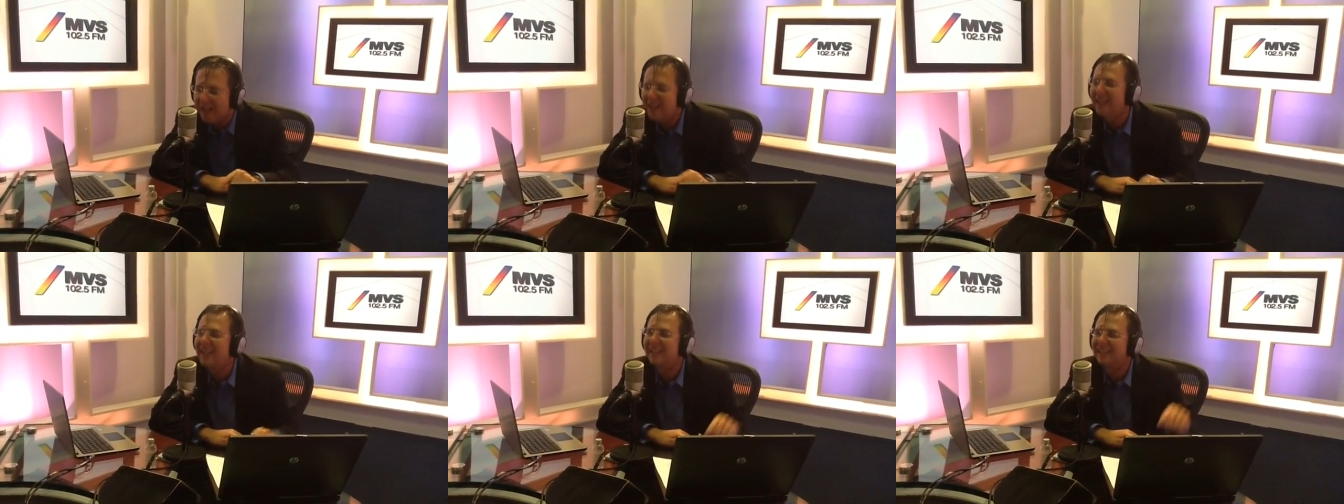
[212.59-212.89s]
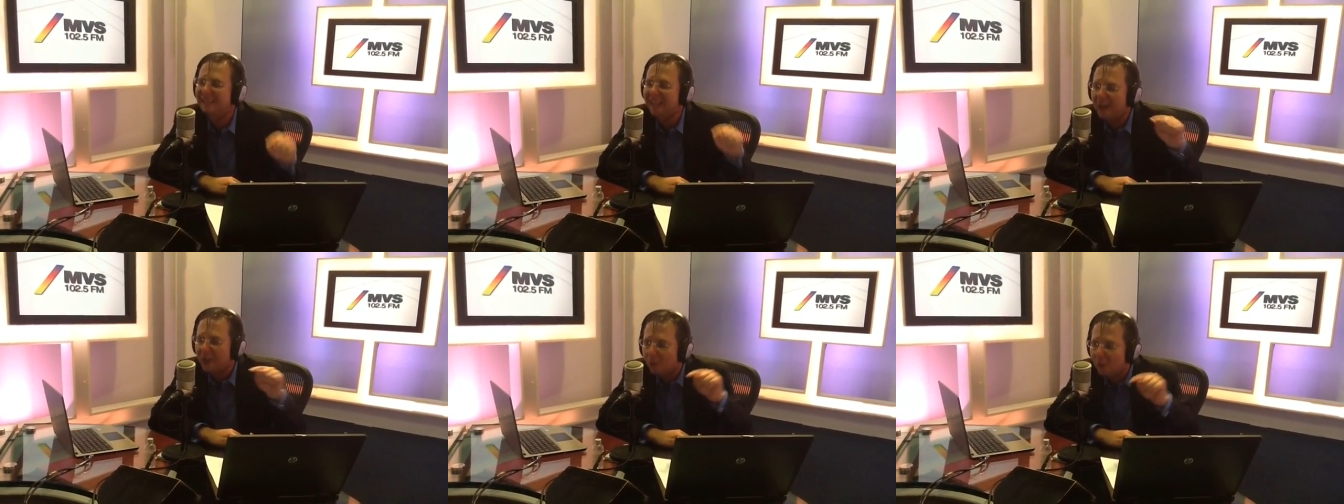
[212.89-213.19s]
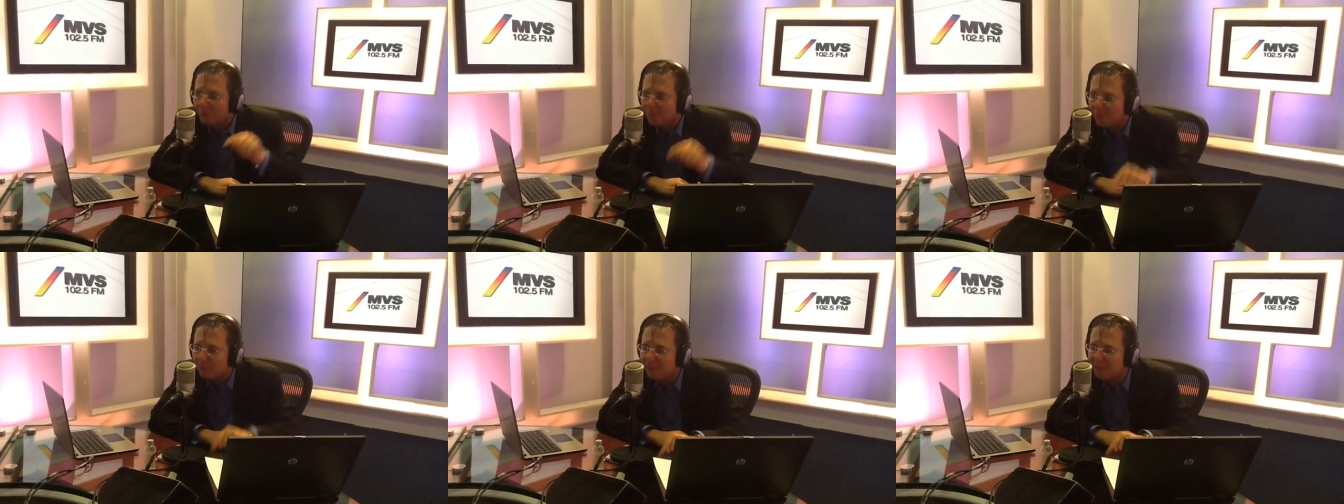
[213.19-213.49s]
que están
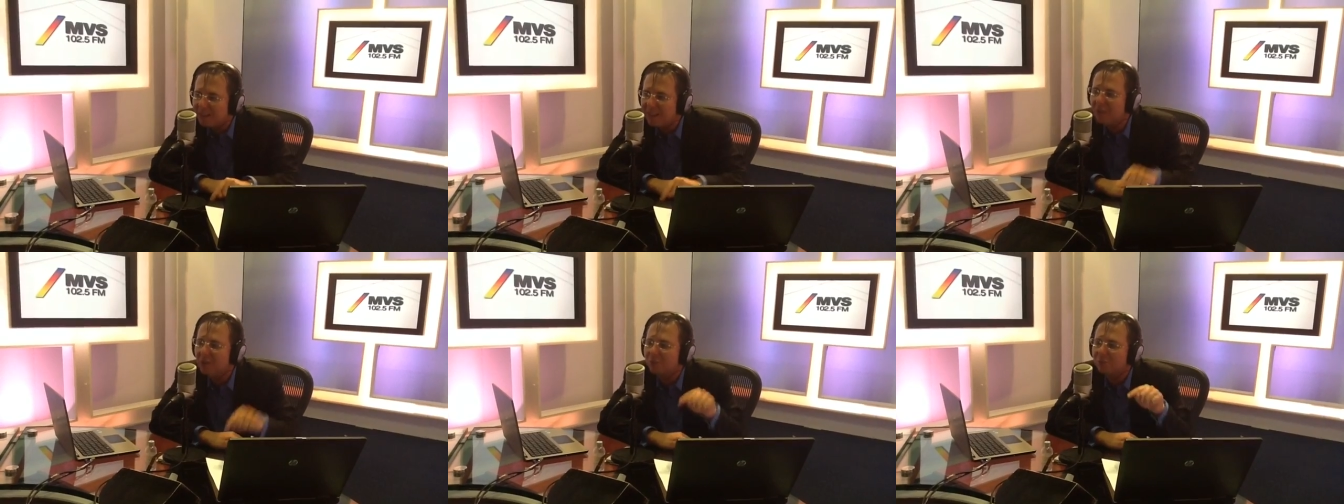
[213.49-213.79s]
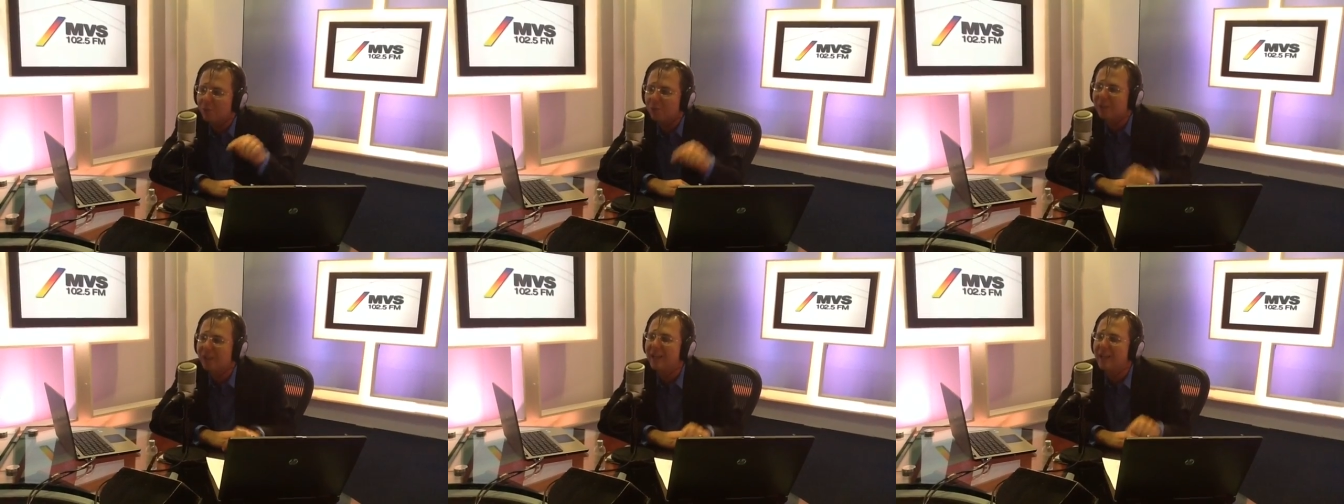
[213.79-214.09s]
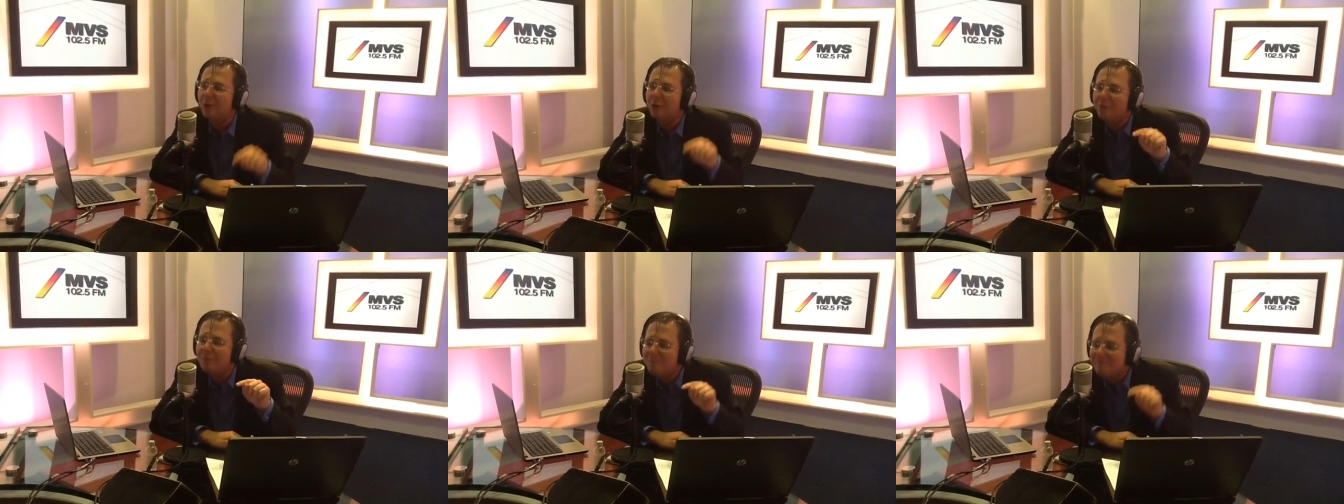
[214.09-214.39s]
comprometidos por
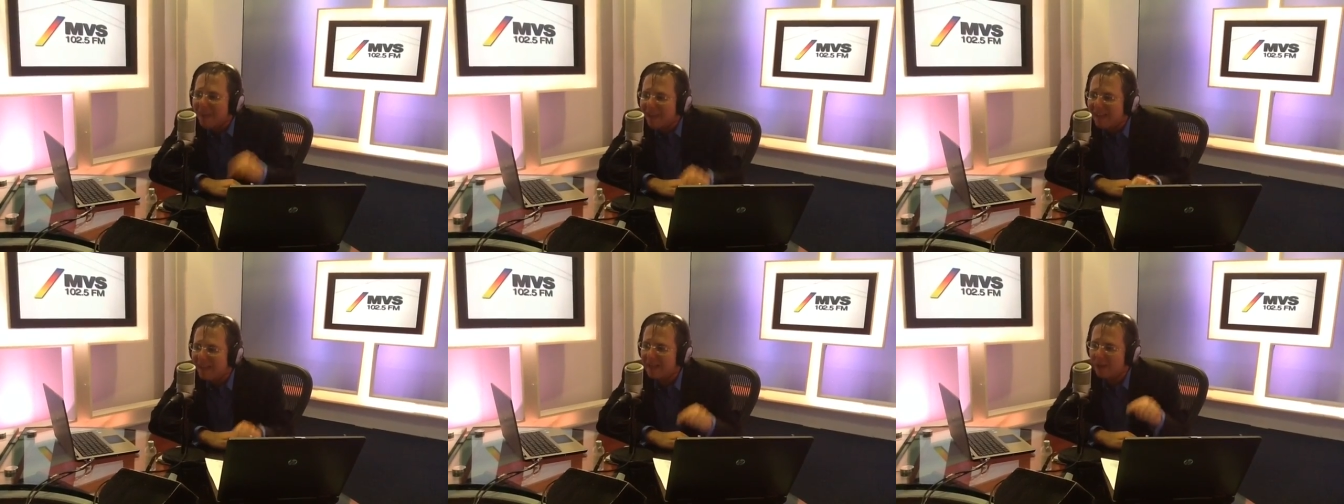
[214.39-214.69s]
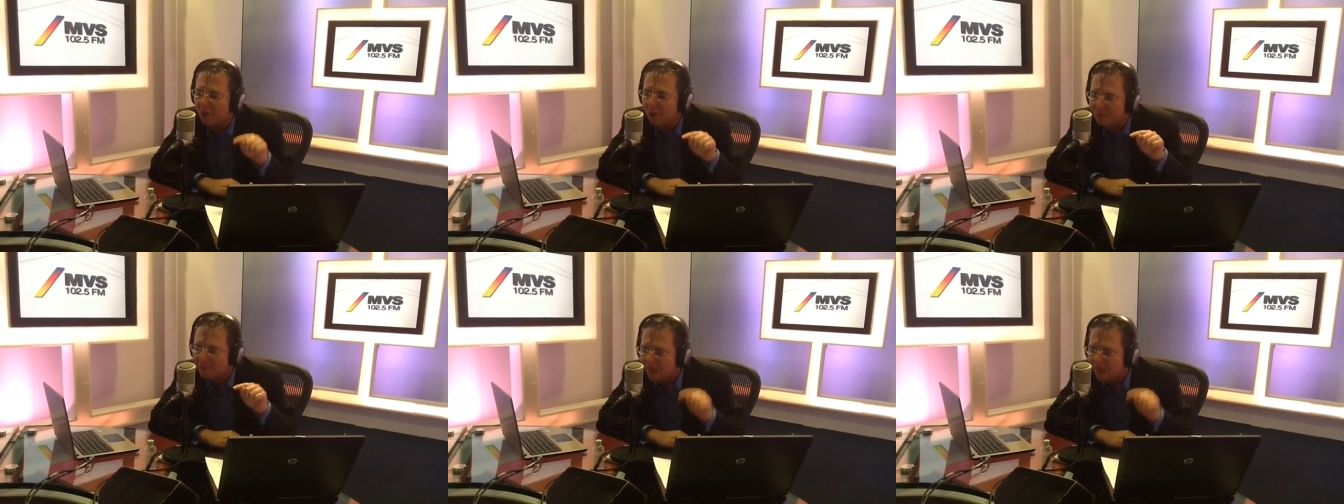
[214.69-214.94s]
tener un México